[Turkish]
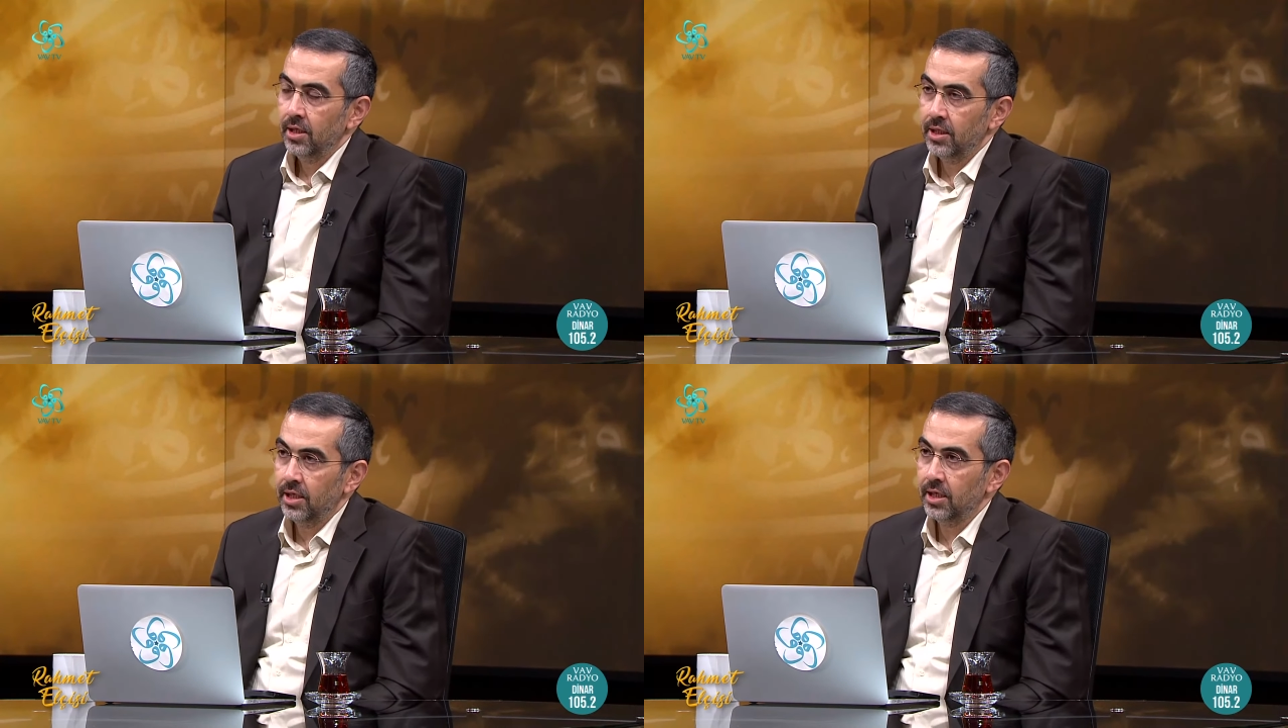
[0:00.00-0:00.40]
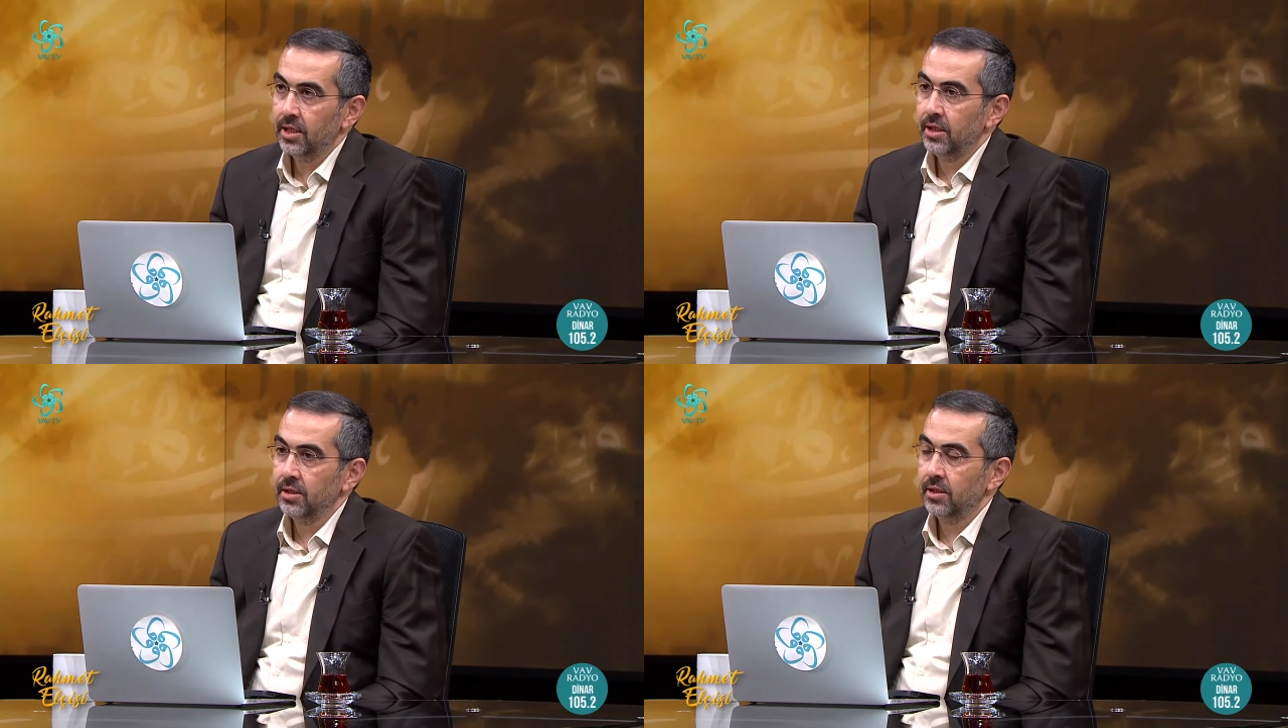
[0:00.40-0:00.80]

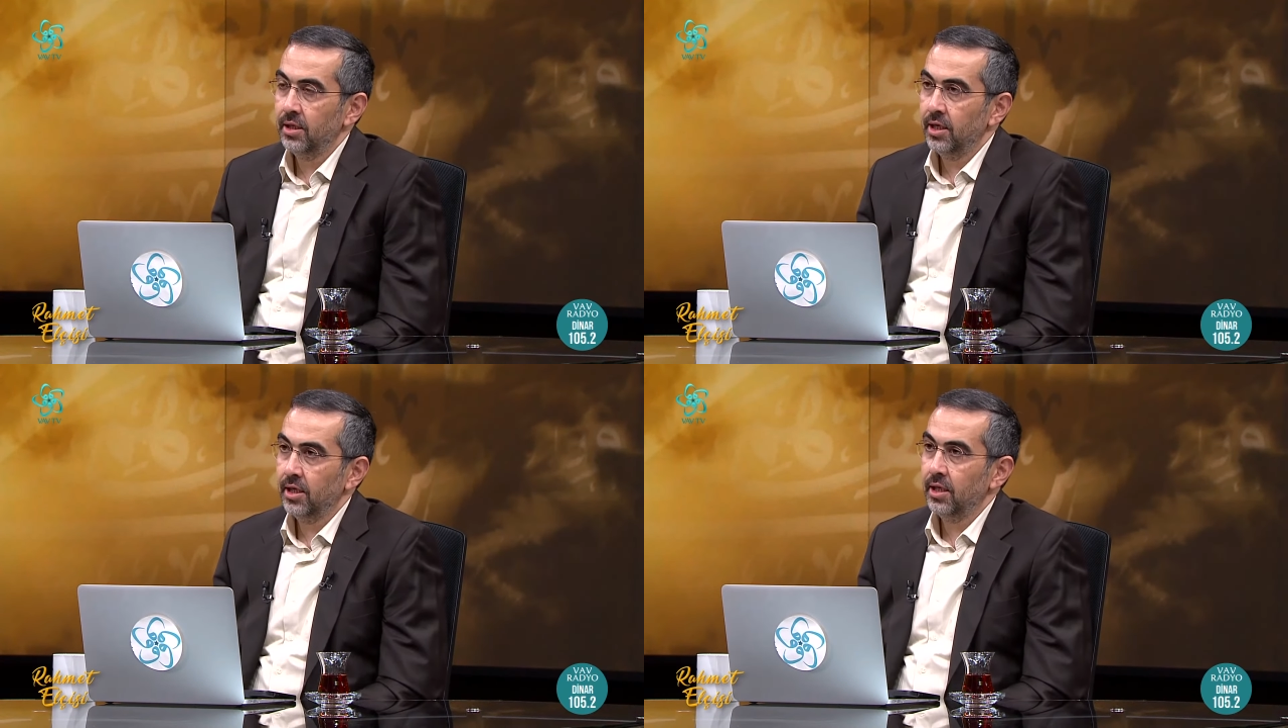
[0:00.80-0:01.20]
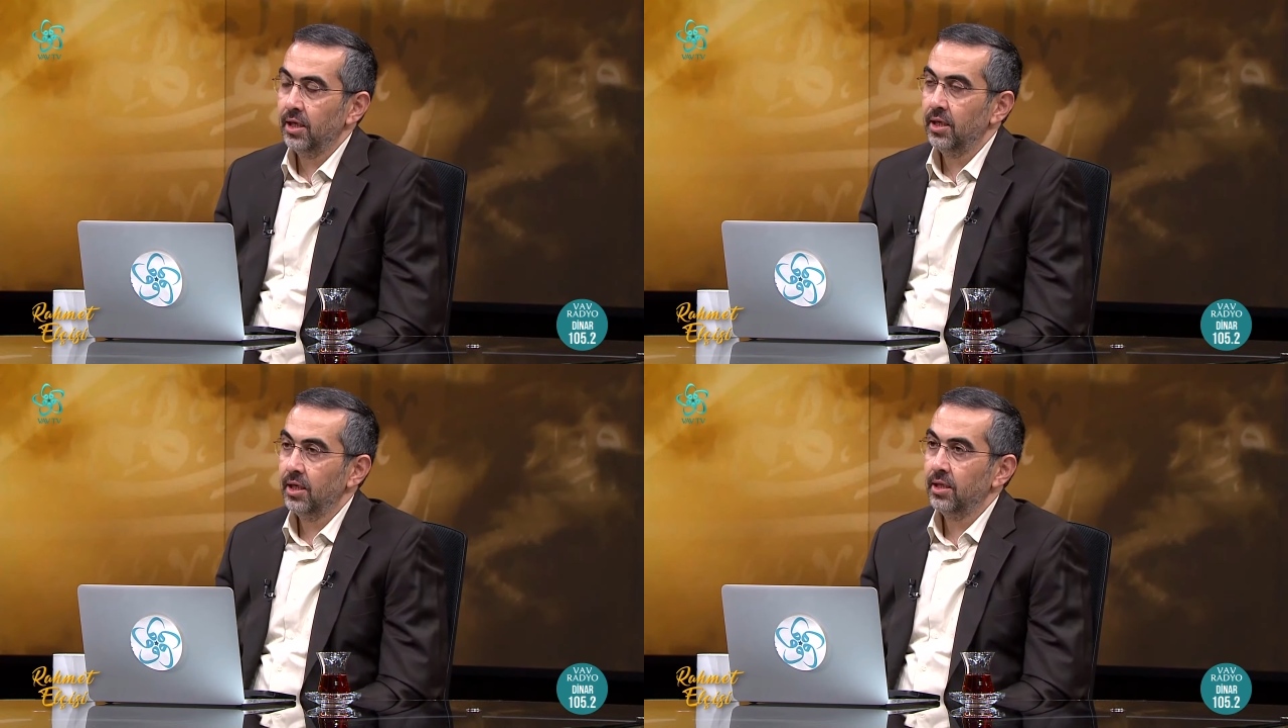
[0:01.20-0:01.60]
dikkate alındığında
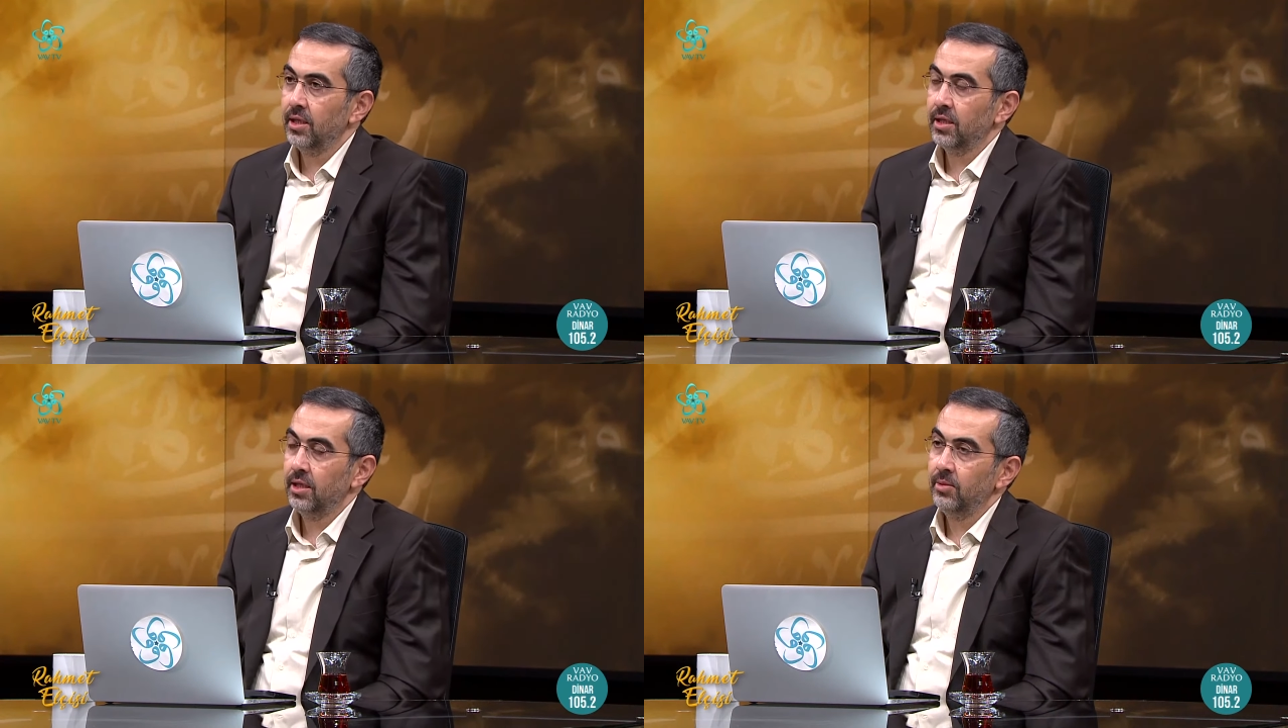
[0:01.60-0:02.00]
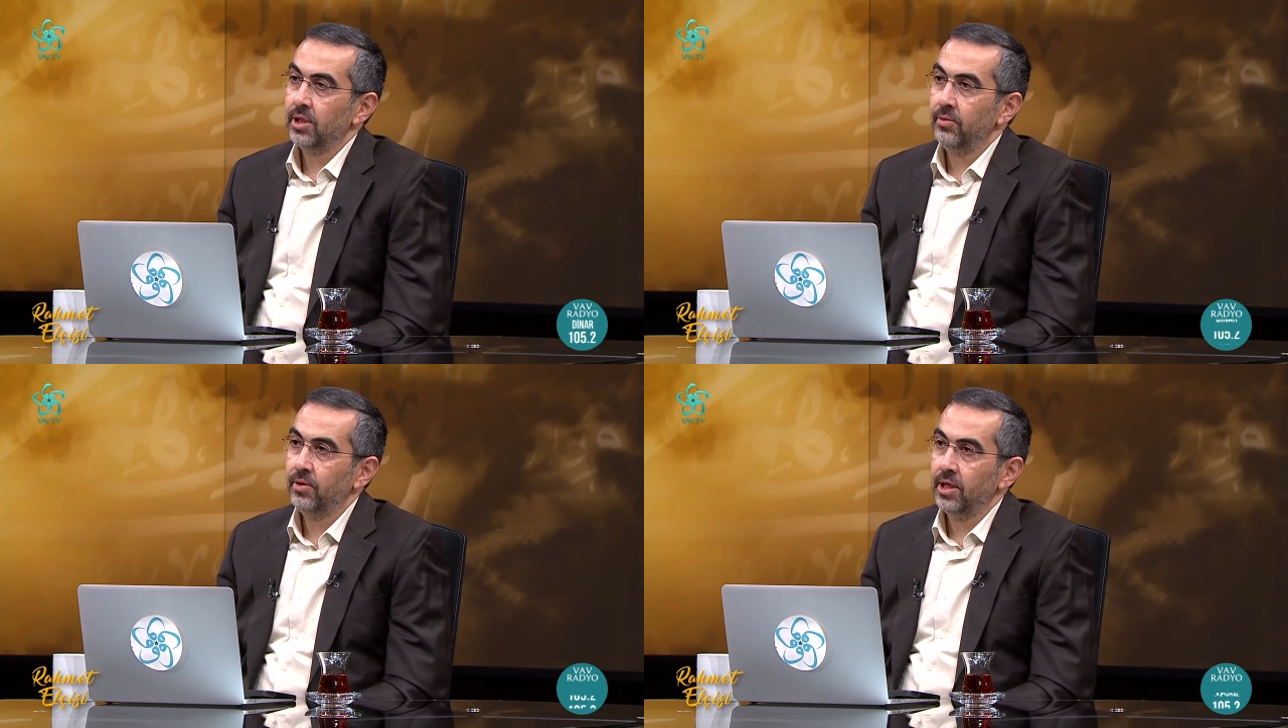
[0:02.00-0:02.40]
hakikaten ne kadar
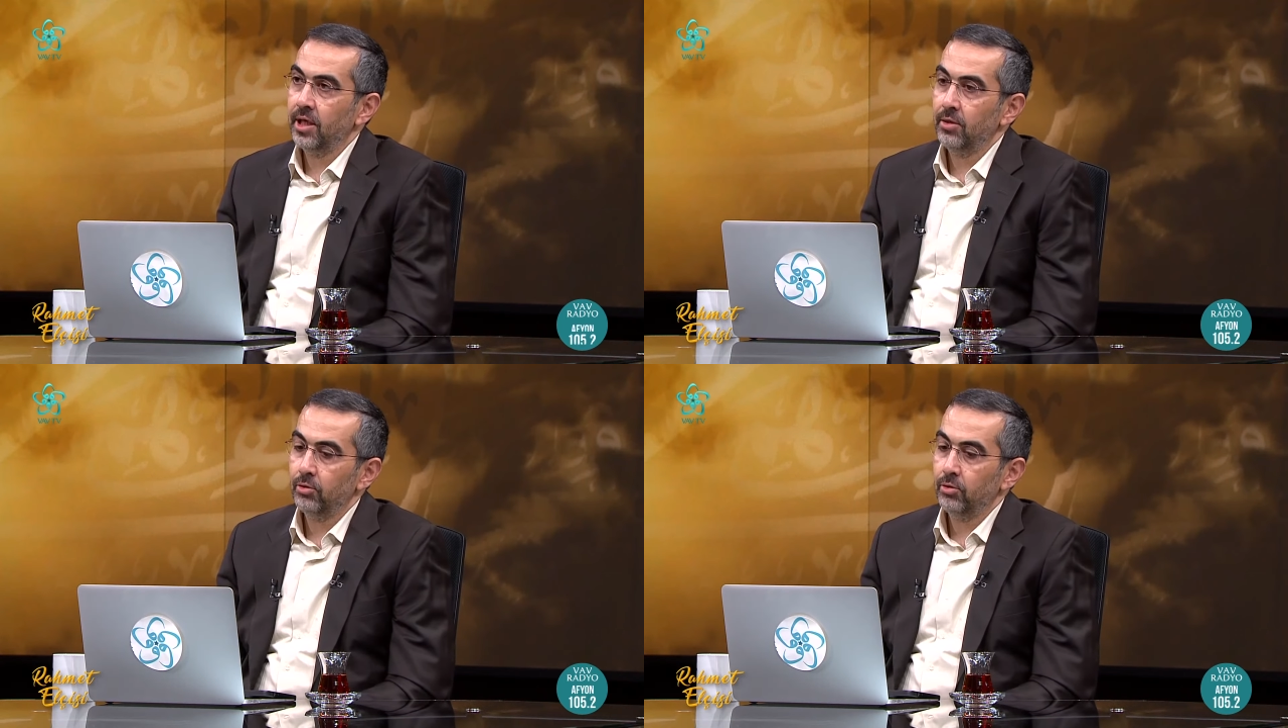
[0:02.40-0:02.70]
kıymetli ve değerli